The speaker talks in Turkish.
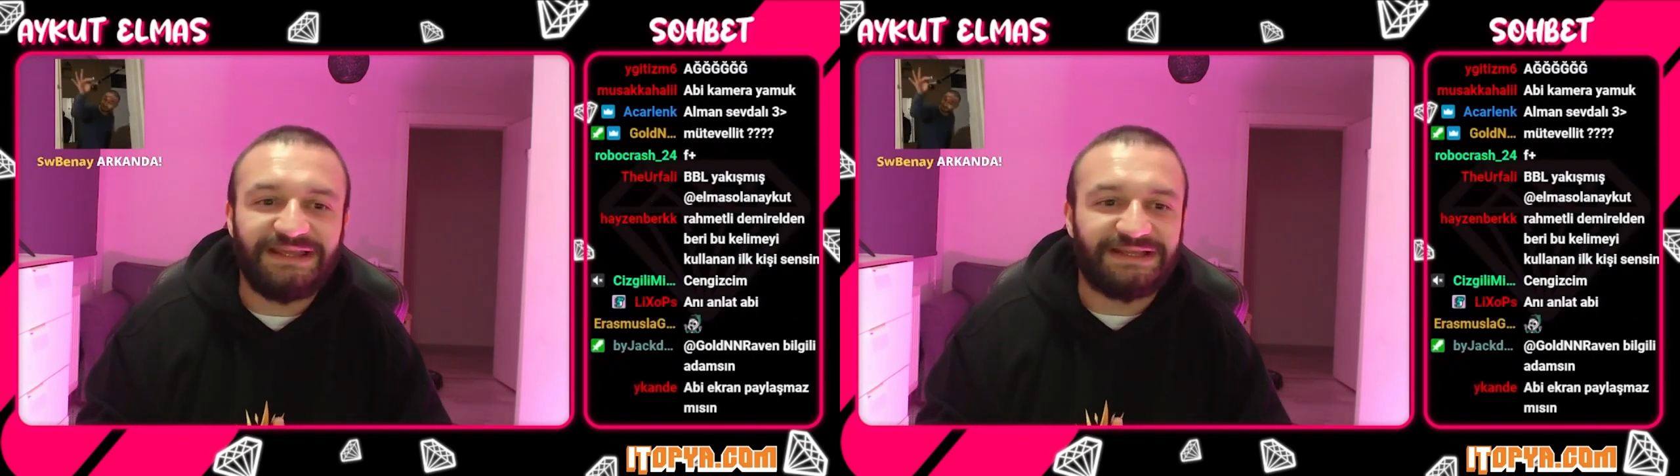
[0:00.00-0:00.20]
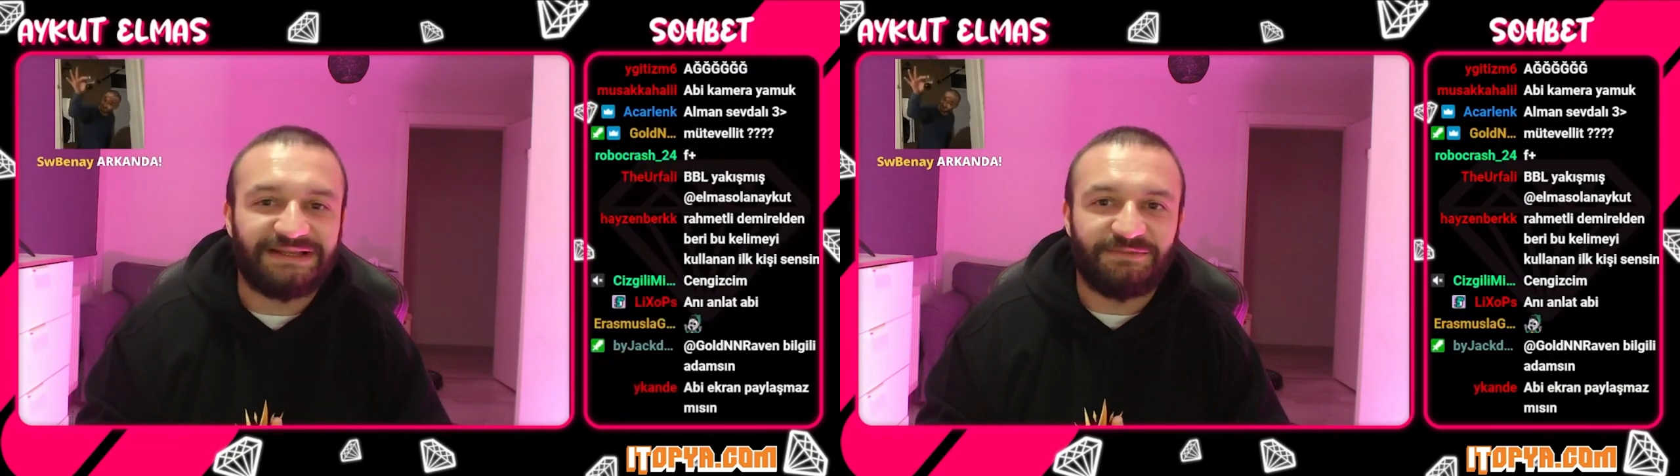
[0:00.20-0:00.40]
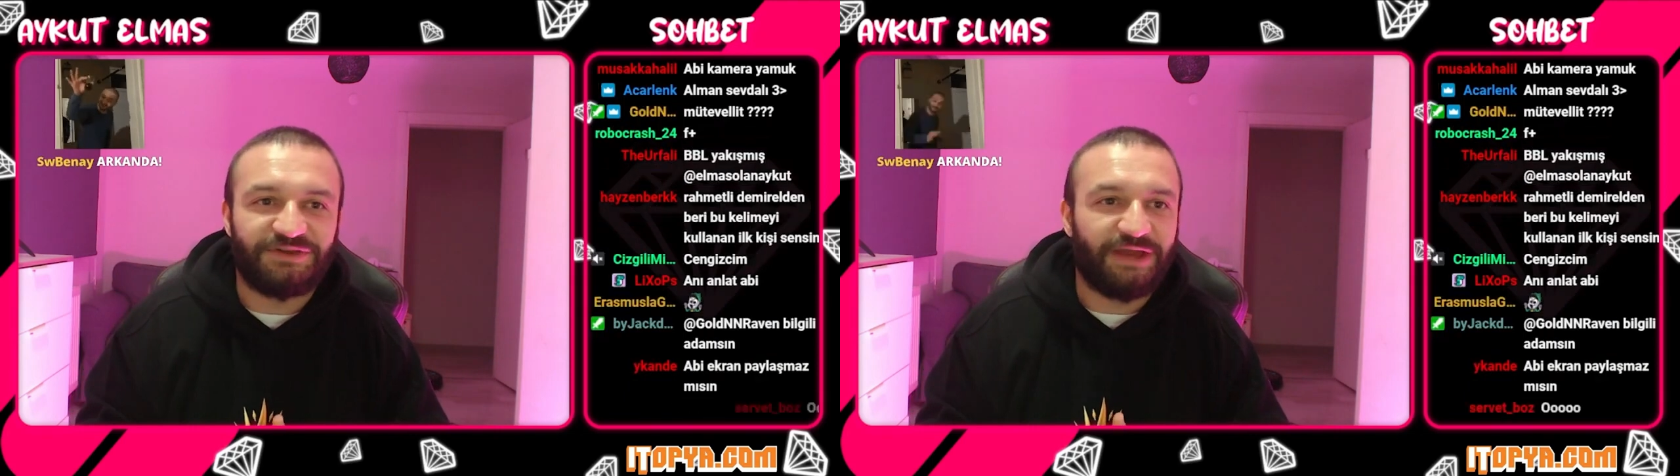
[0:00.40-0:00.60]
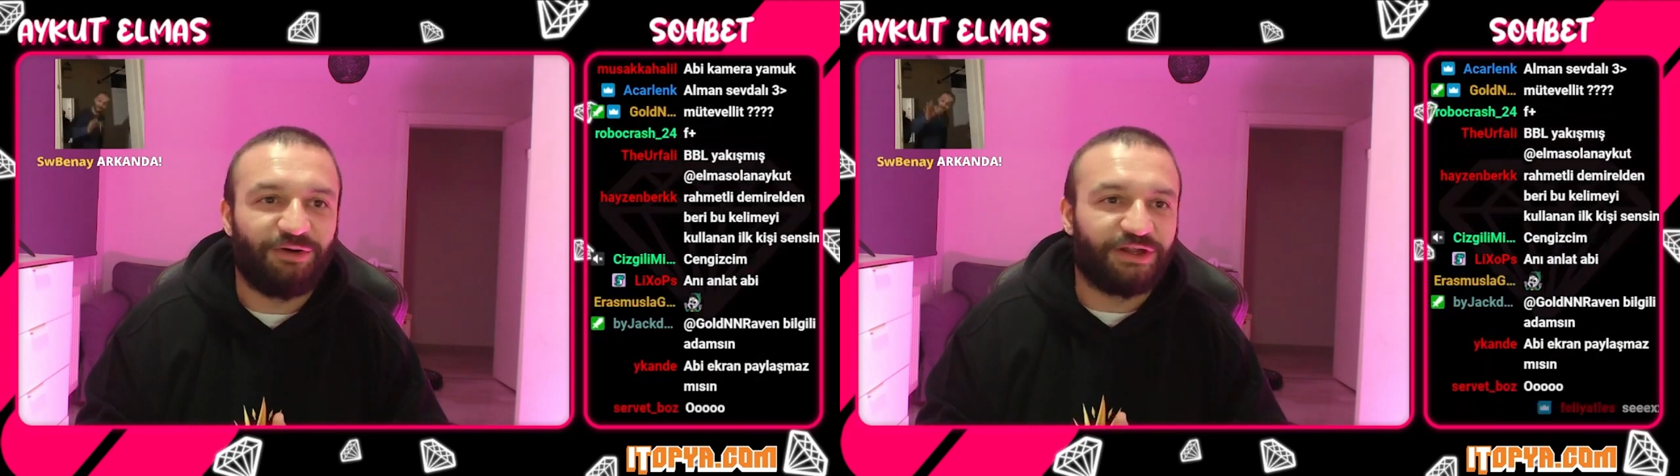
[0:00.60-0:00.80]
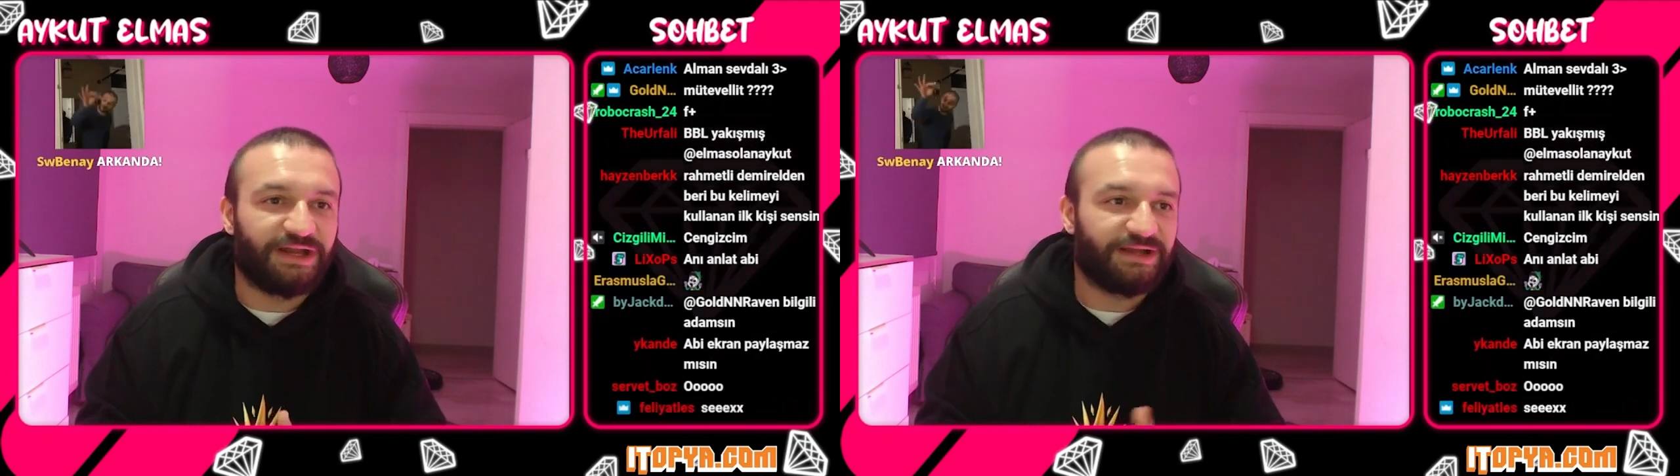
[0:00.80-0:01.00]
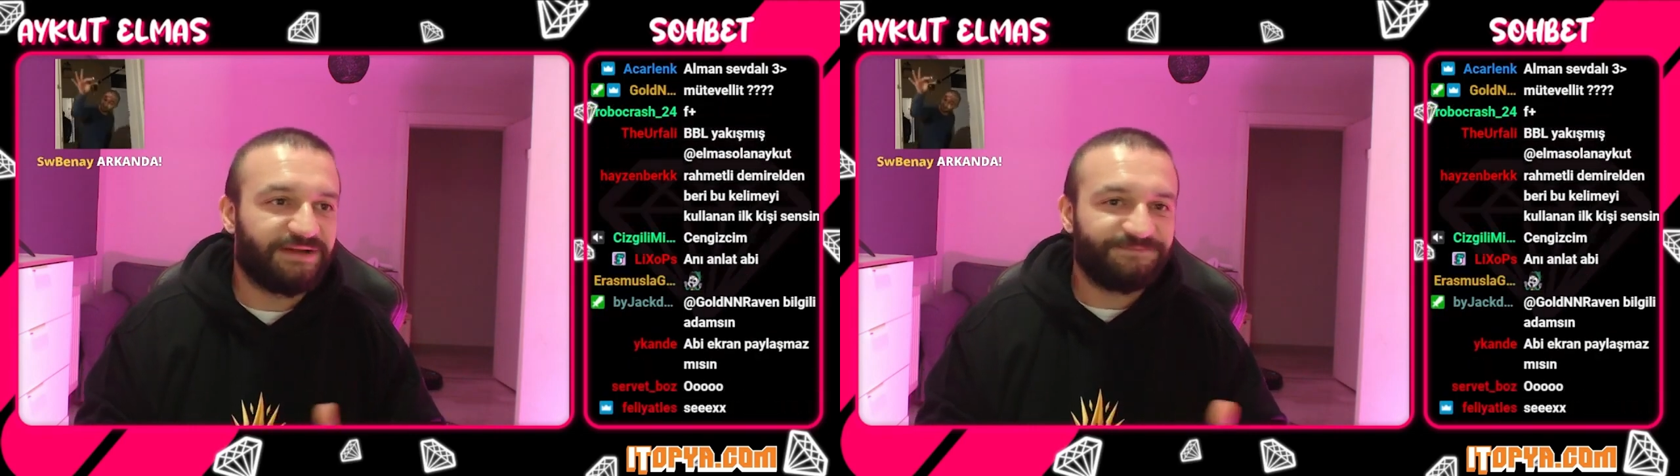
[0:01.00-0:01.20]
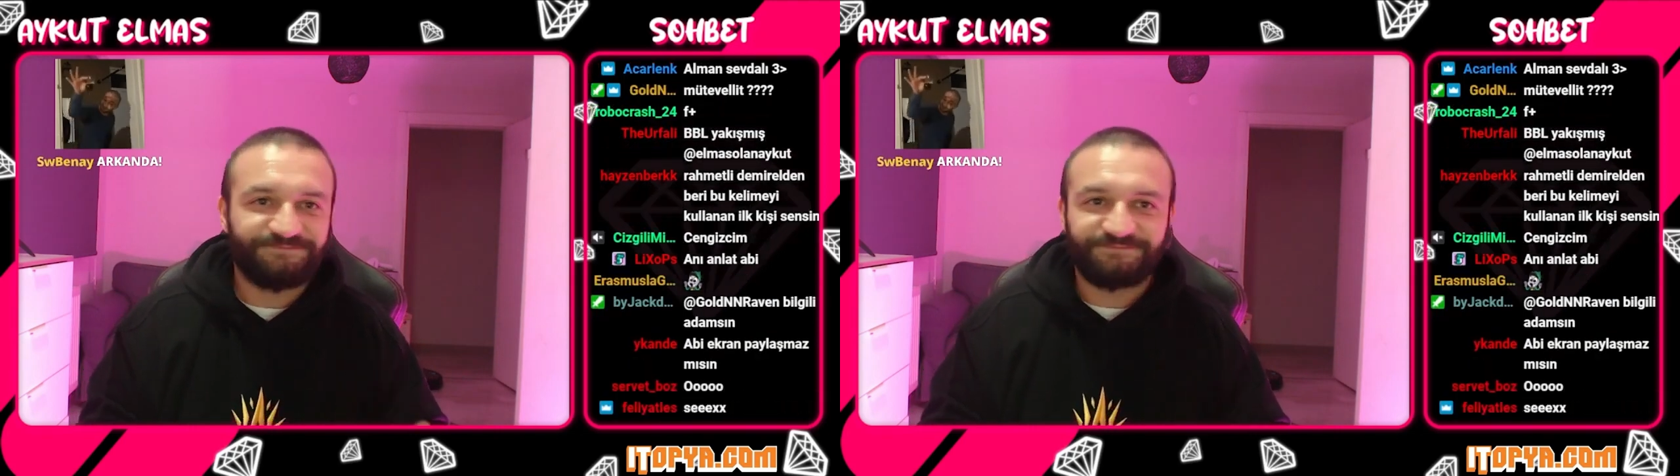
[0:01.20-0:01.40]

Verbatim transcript: girdim şey olarak.